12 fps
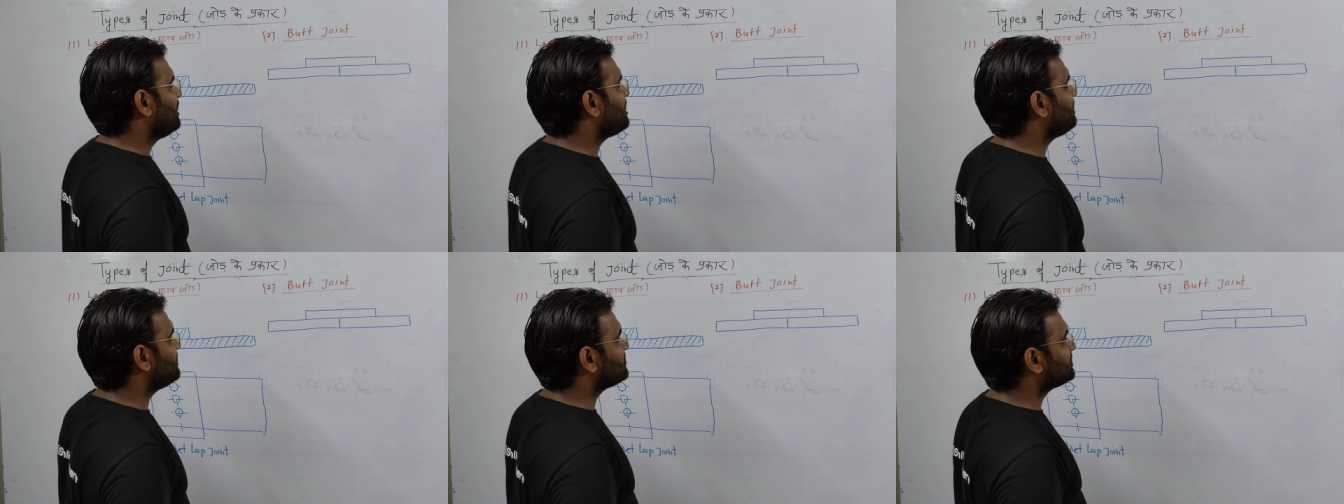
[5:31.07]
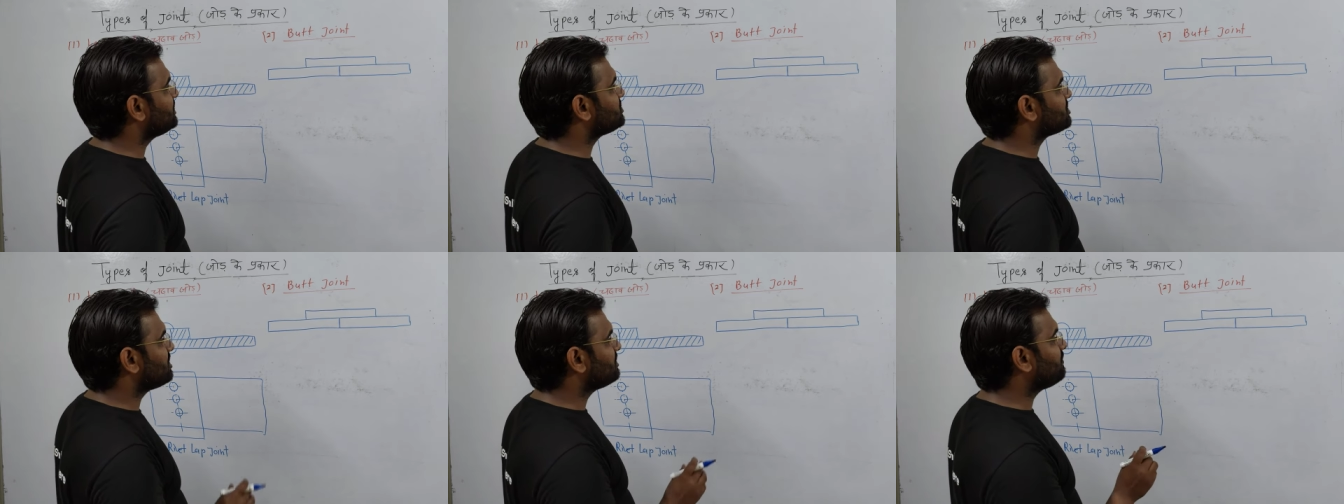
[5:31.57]
लेकिन इसकी
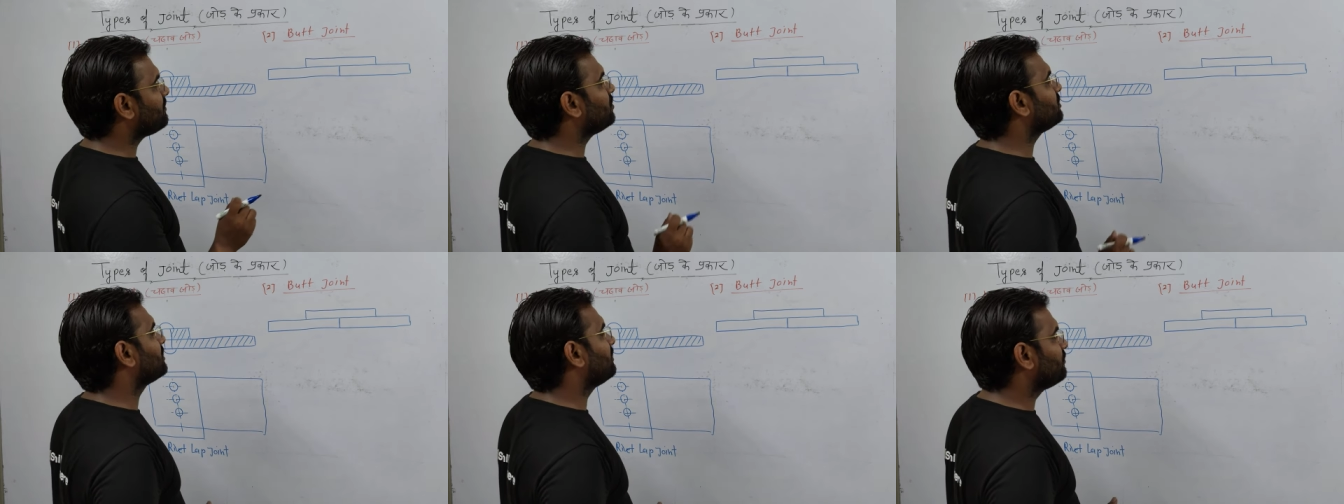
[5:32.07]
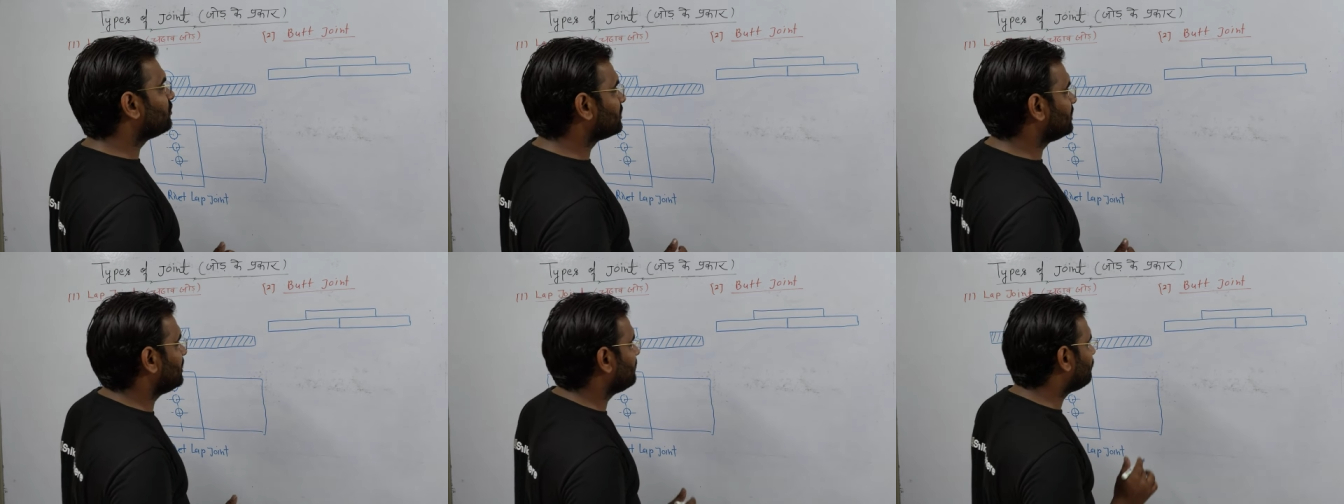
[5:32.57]
स्ट्रेंथ बहुत कम
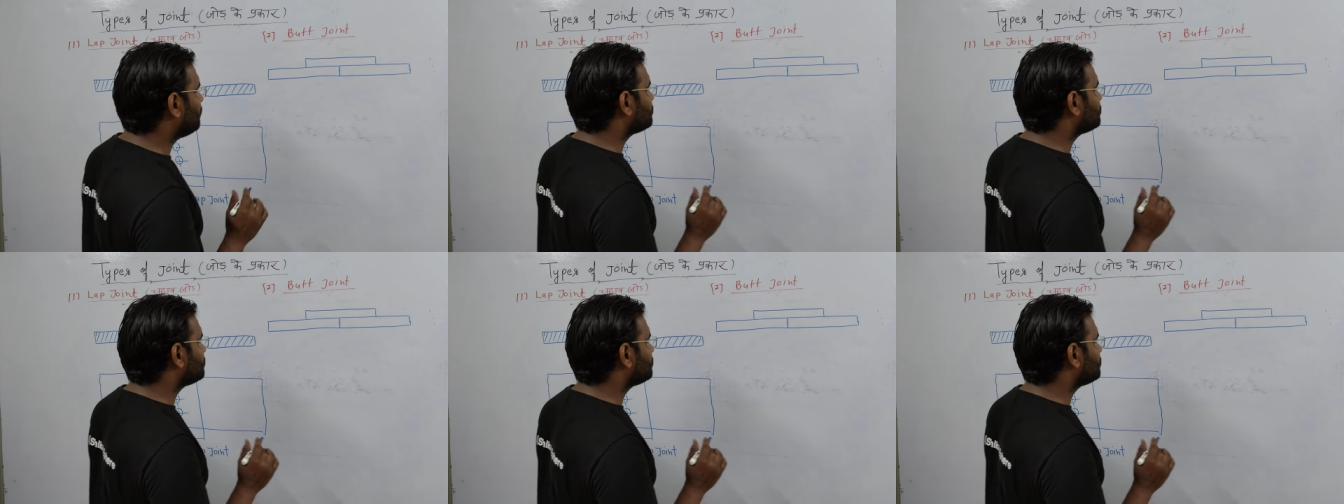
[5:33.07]
होती है